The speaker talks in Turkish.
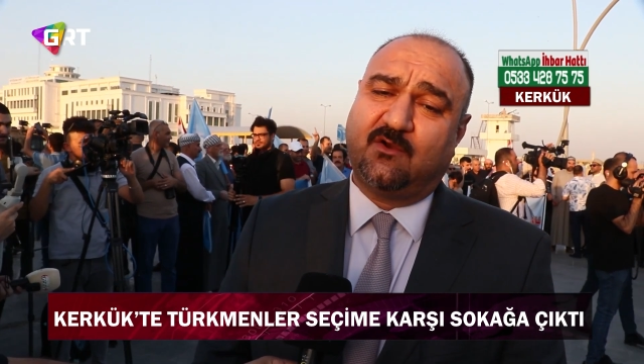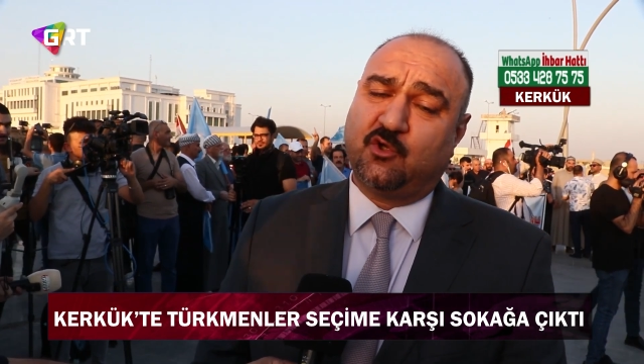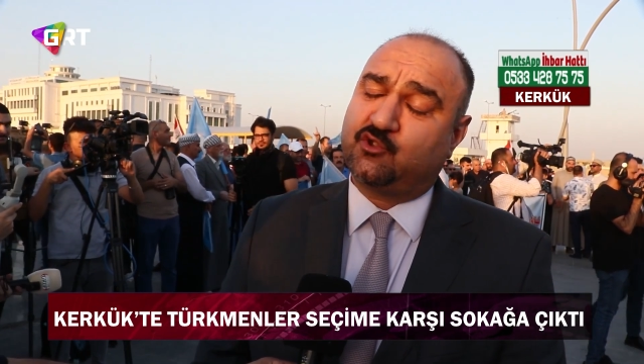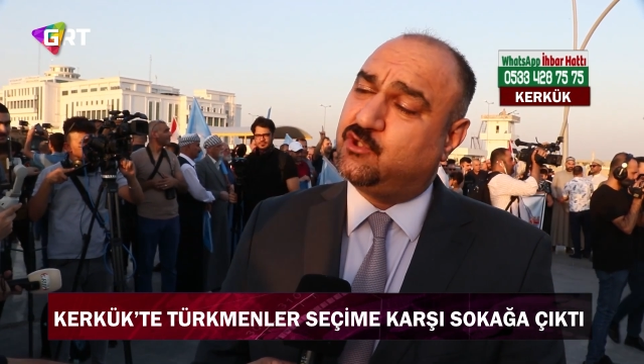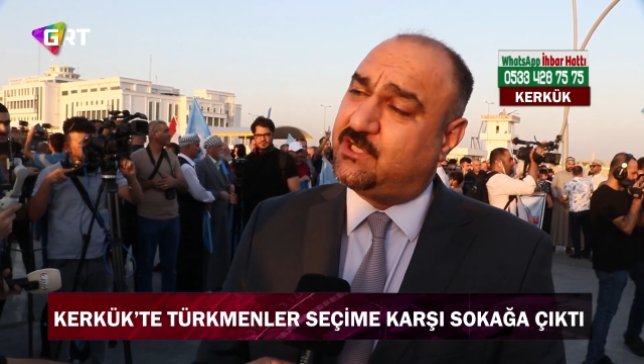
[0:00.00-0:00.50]

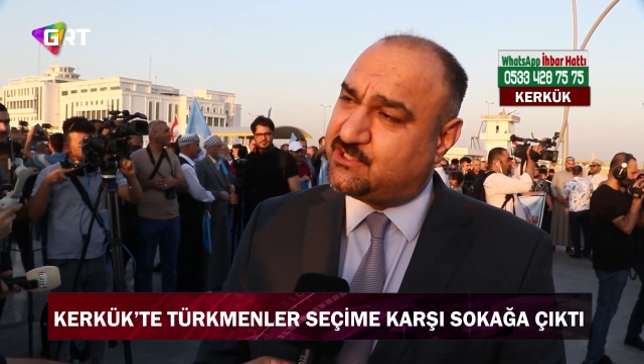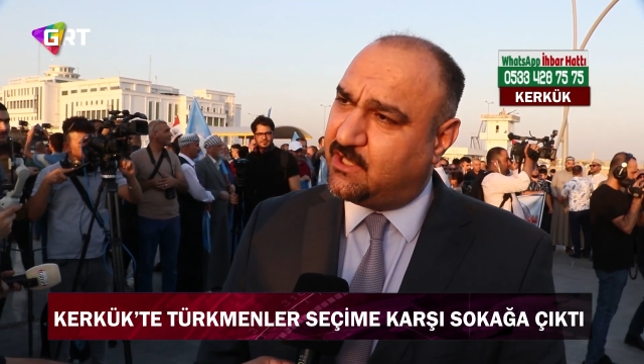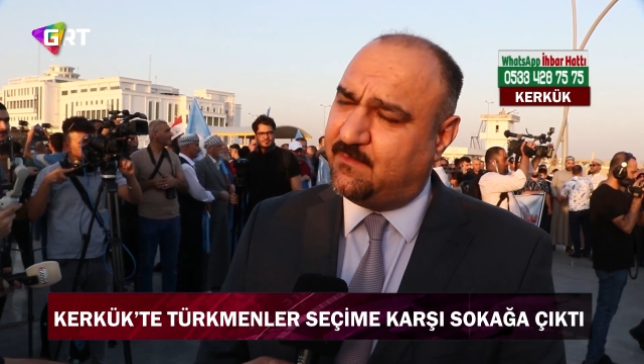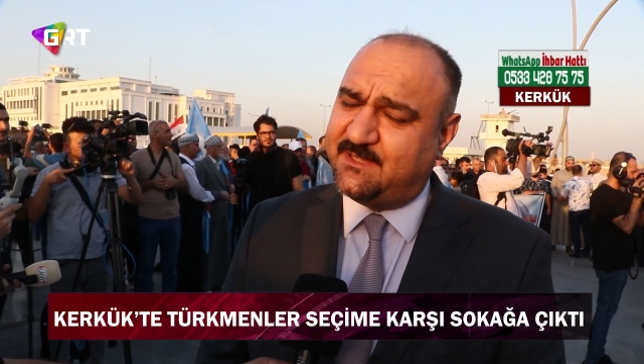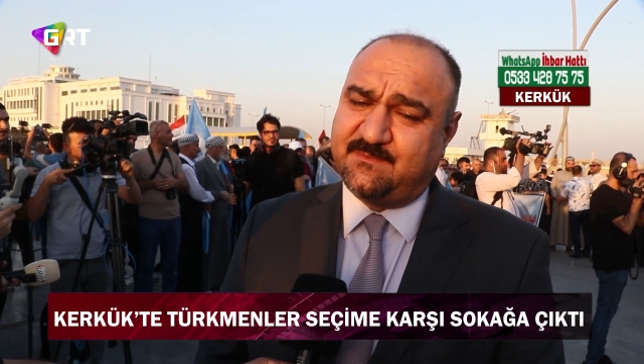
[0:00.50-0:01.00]
o süreç
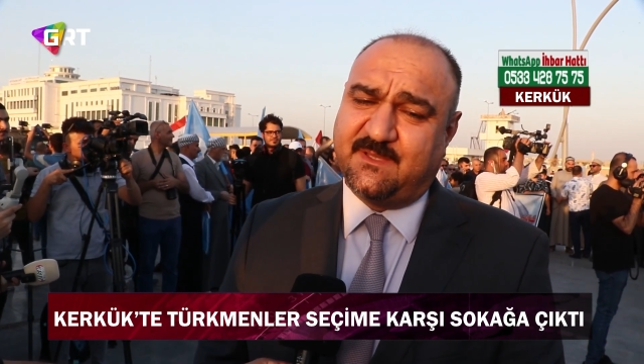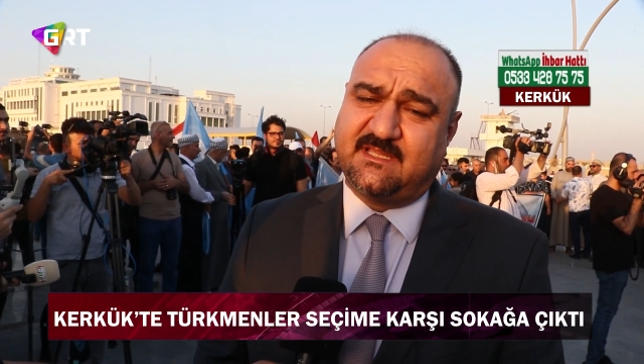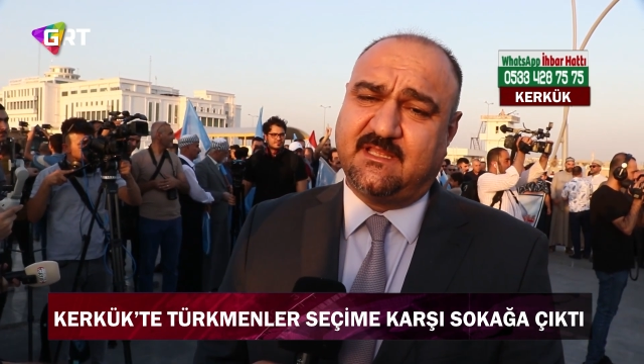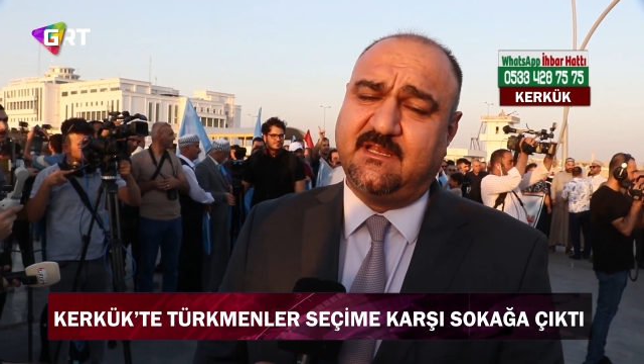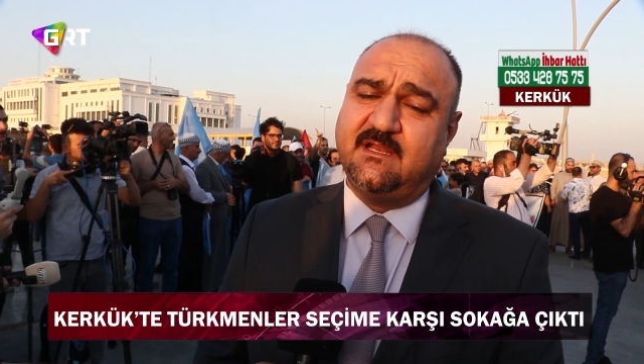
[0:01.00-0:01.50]
devam
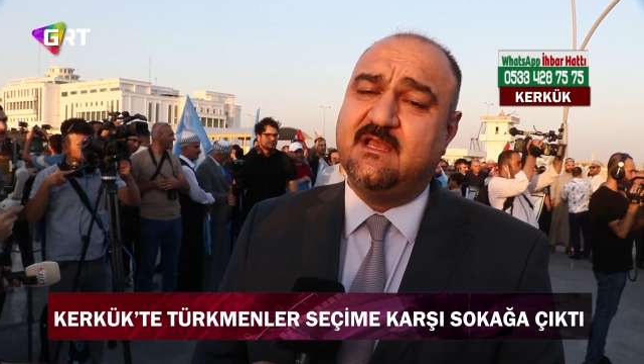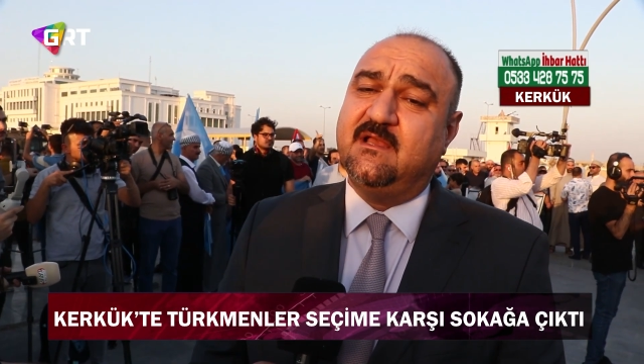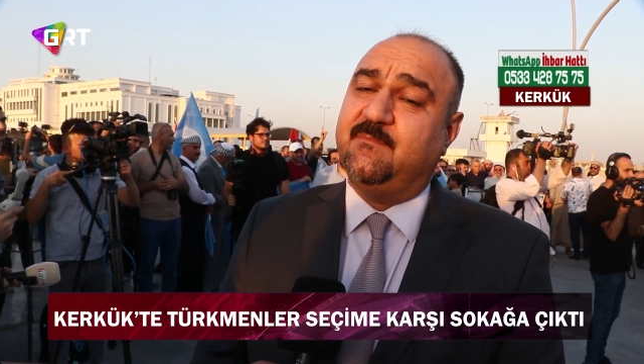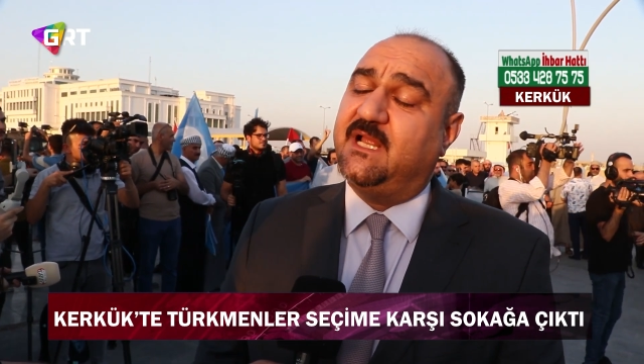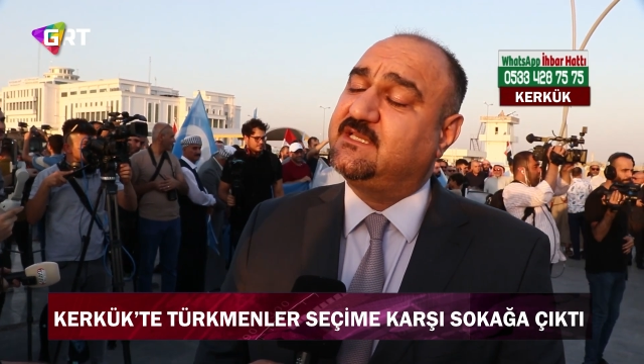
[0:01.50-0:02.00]
etmektedir.
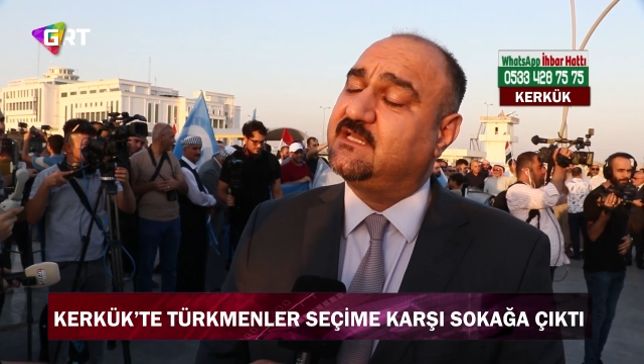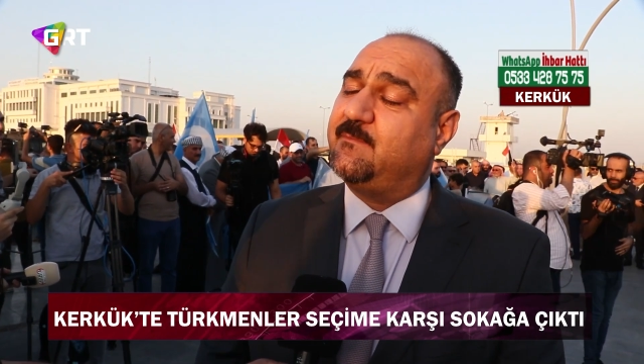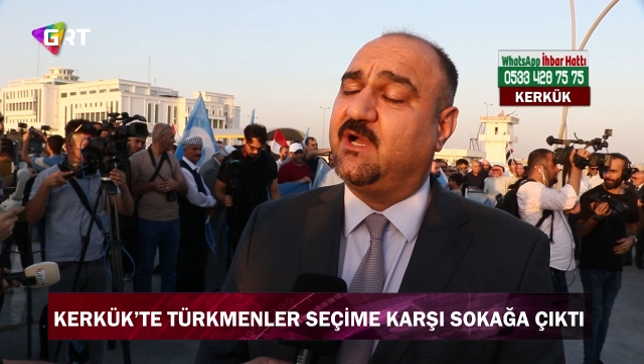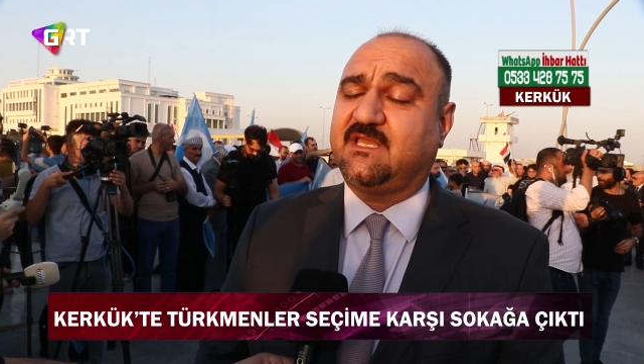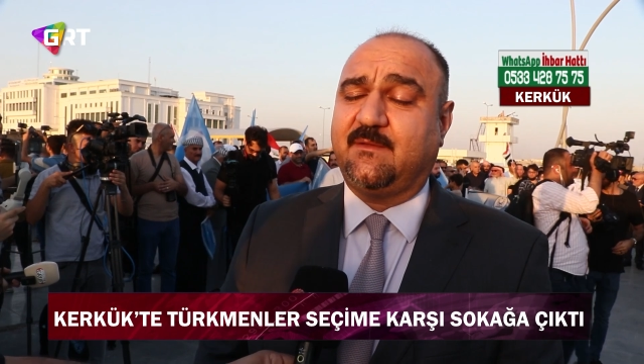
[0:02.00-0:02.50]
Belki
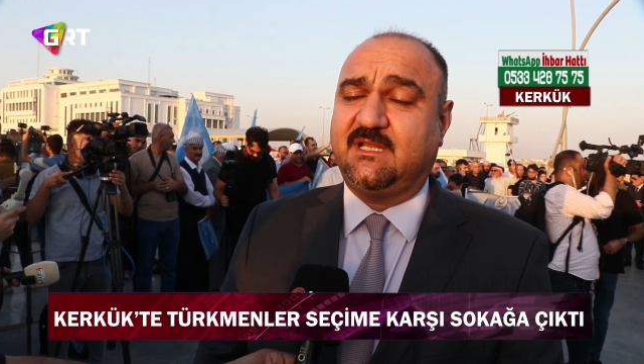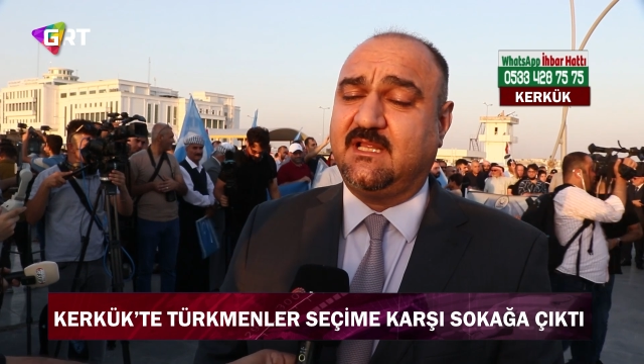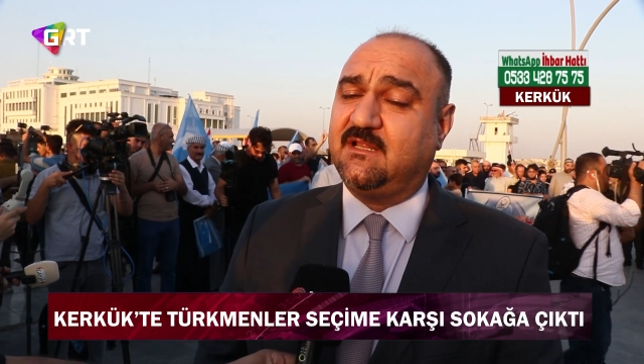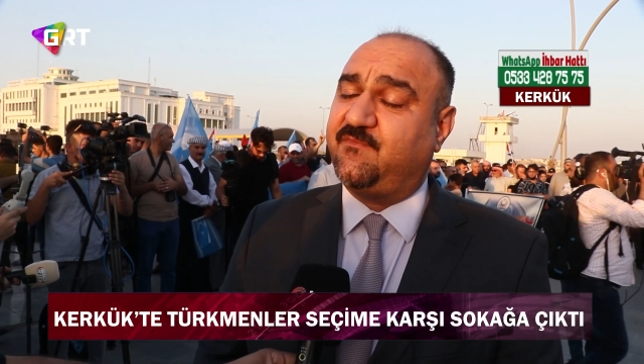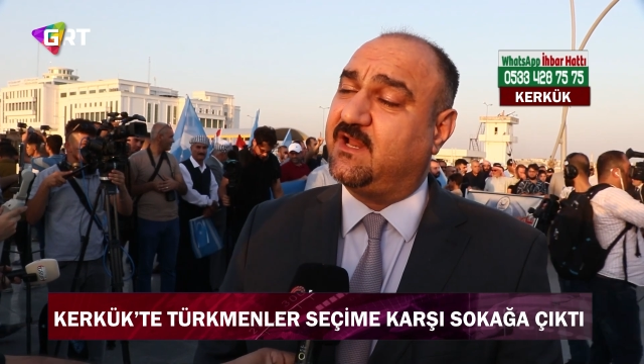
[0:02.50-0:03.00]
de
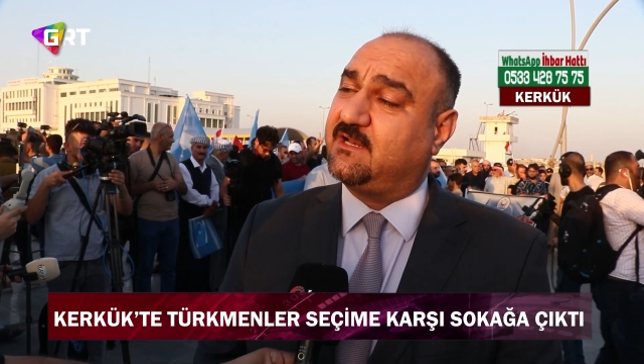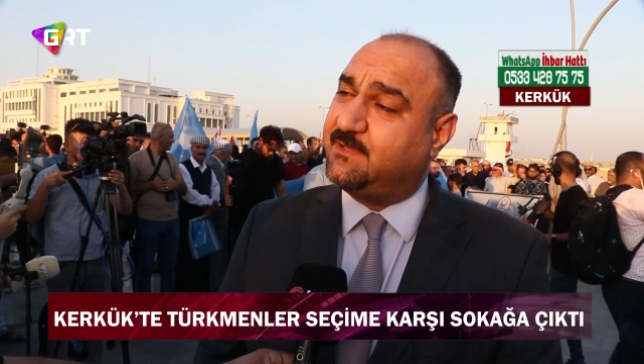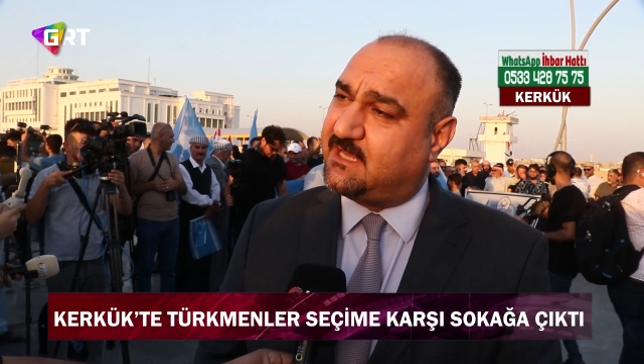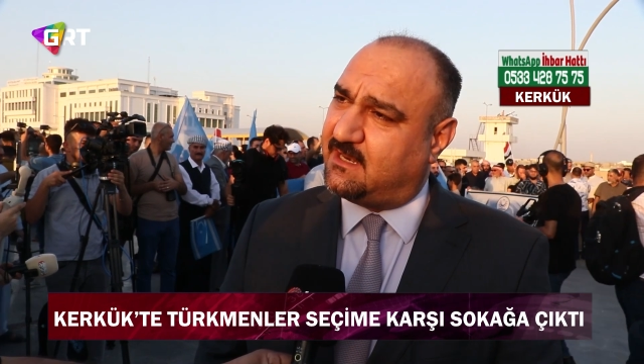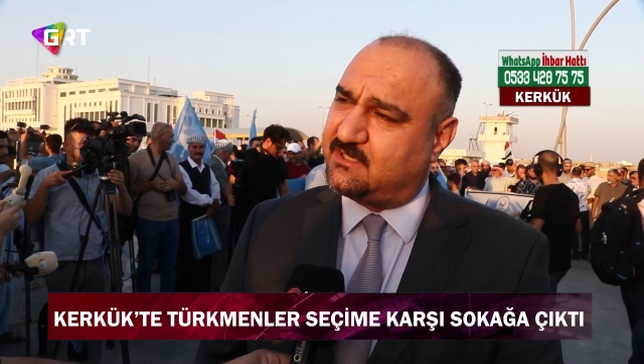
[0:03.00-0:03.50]
mahkemeden de
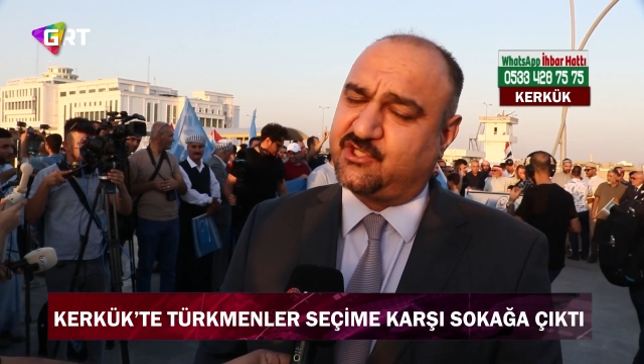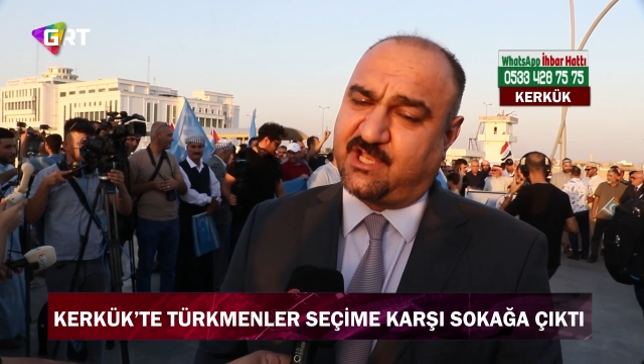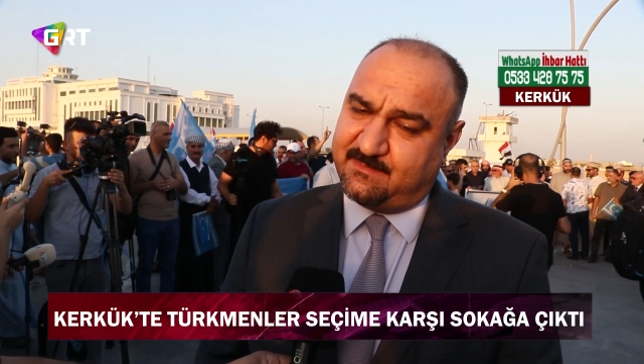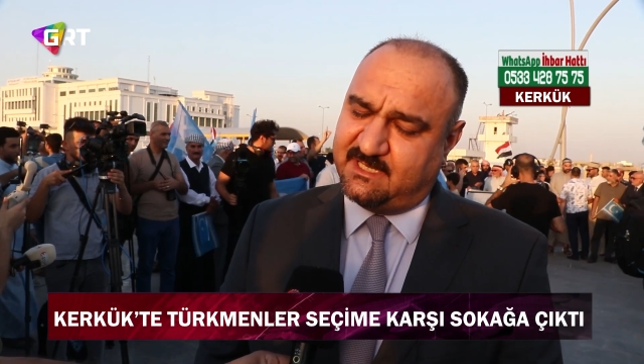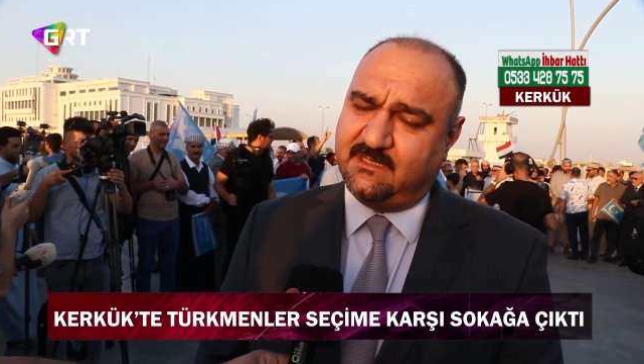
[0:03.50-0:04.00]
farklı bir karar
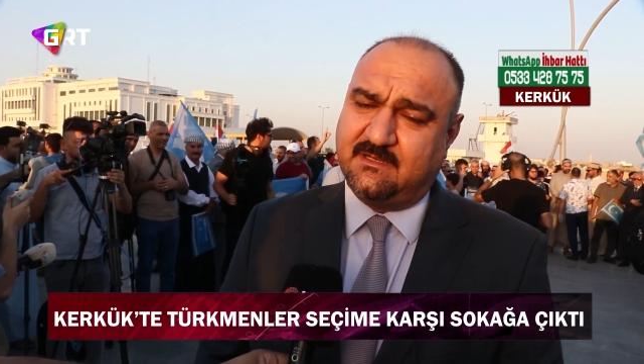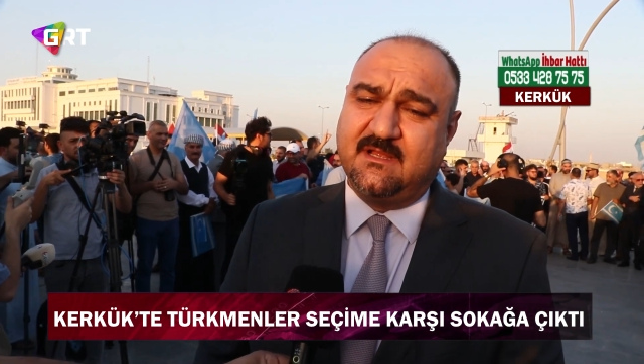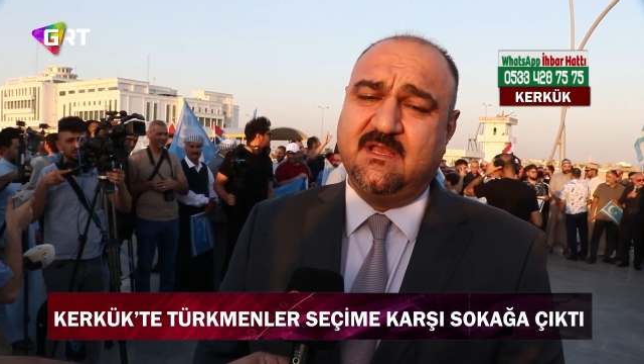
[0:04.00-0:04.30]
çıkabilir.